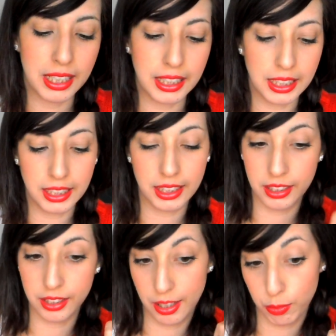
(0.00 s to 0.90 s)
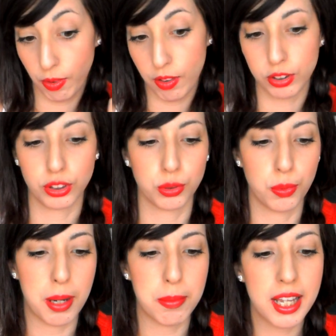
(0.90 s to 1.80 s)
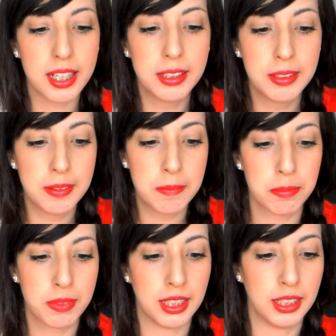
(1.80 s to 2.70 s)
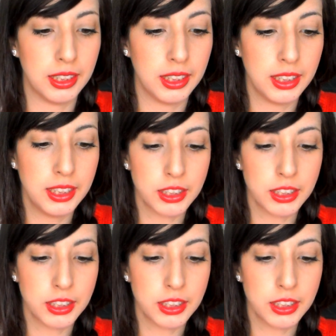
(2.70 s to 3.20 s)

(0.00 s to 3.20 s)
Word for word: y de uno de los que os voy a hablar. Y